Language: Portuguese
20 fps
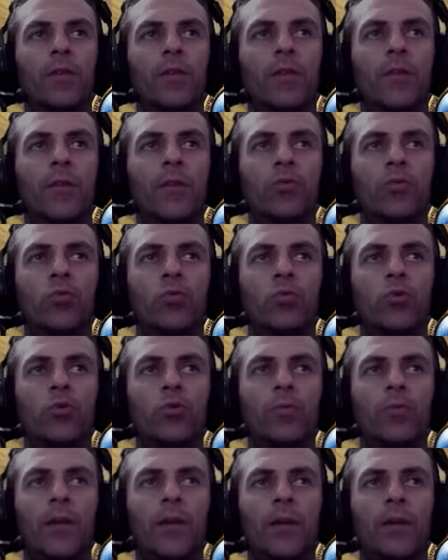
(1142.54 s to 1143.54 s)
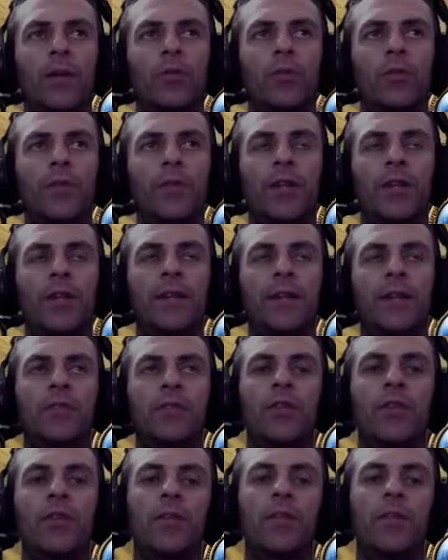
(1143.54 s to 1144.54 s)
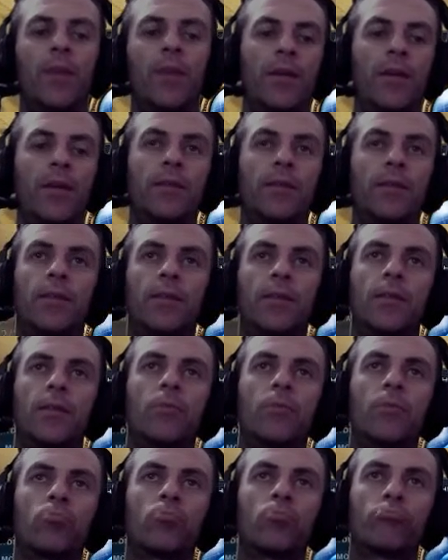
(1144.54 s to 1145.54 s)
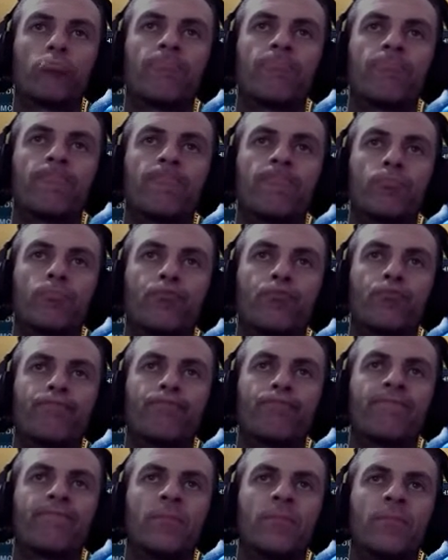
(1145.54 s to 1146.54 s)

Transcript: mais um turno para domesticação de animais. Eu am fond of pigs.